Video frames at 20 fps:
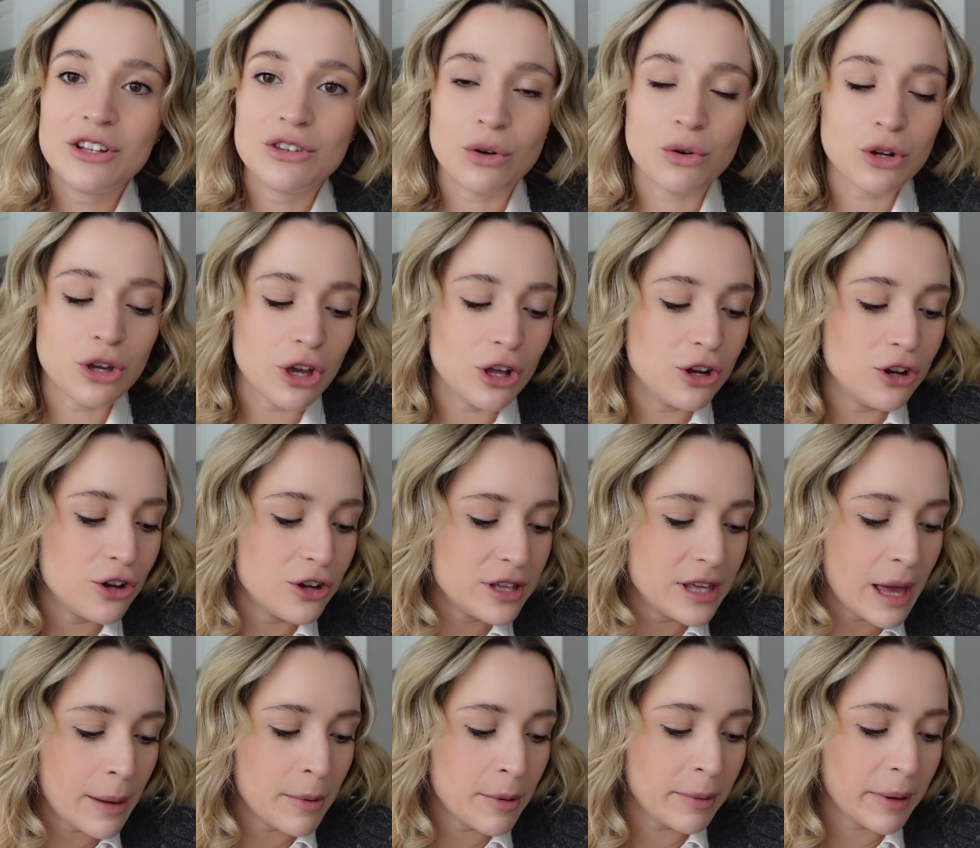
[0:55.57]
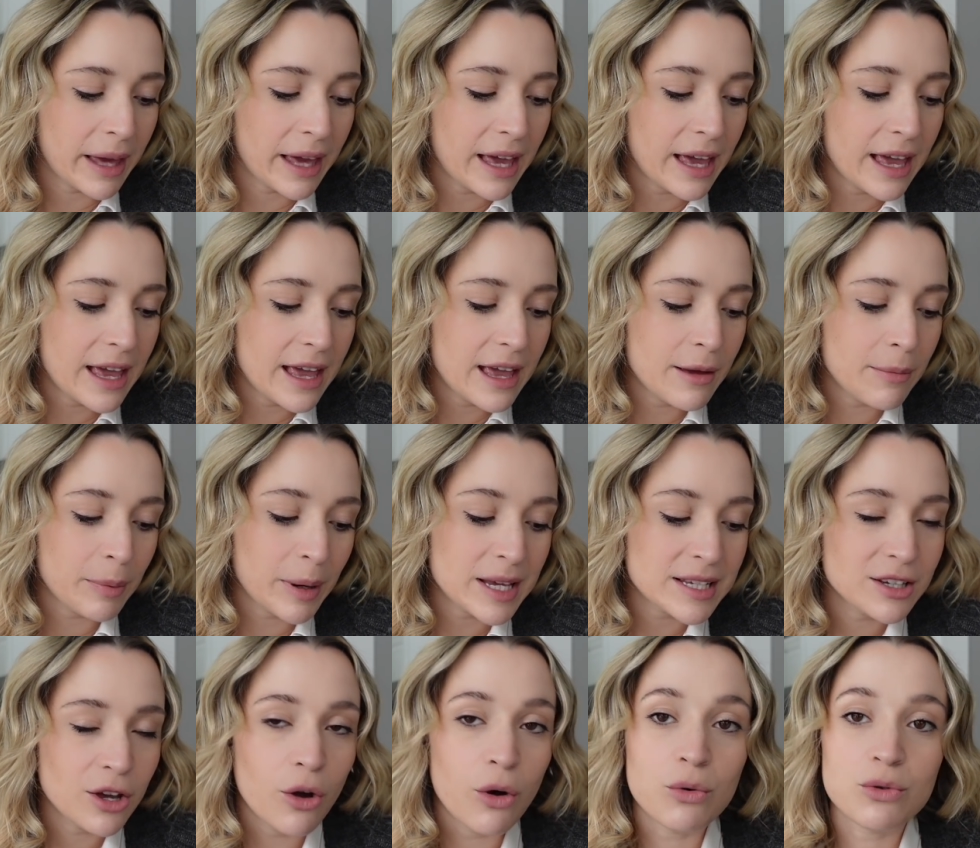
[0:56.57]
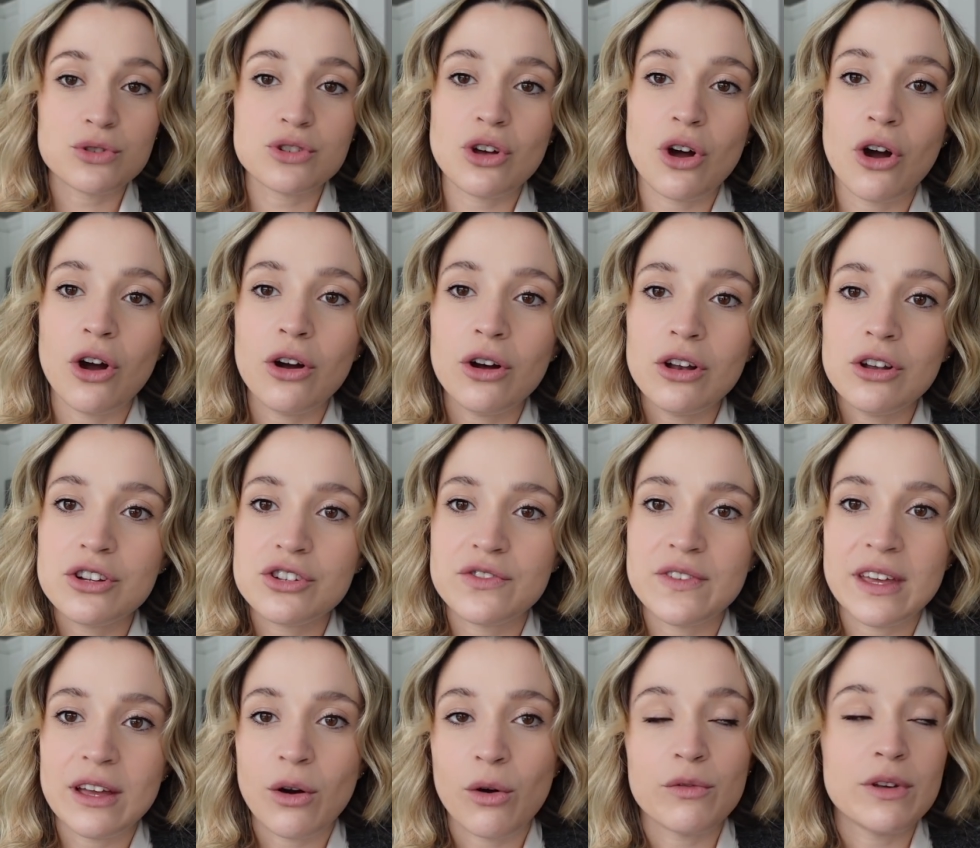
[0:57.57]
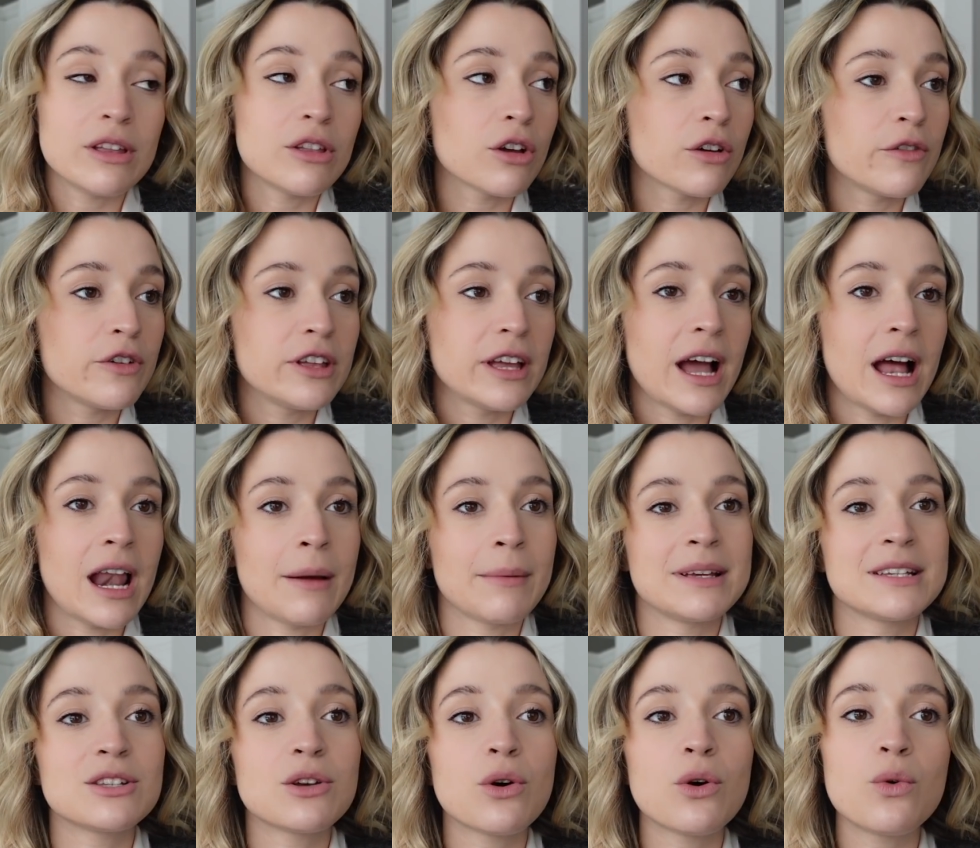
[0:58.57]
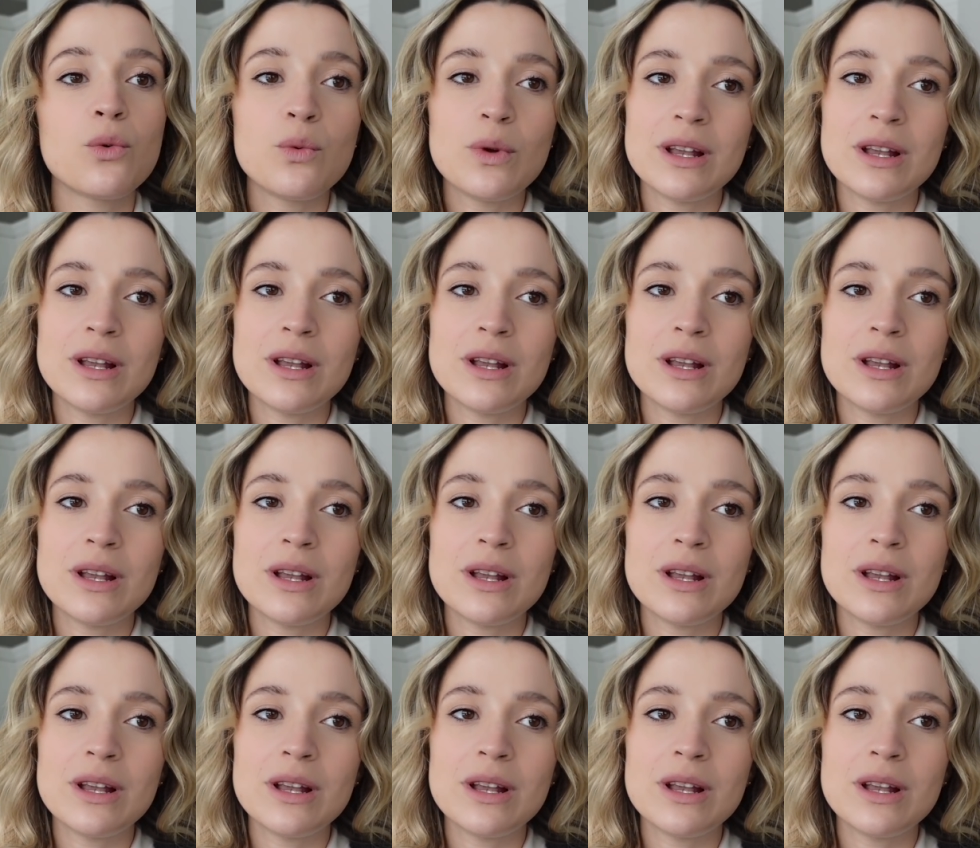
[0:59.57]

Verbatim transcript: Donc là, il y a à peu près presque 11 heures. Là, je on vient de revenir à la maison.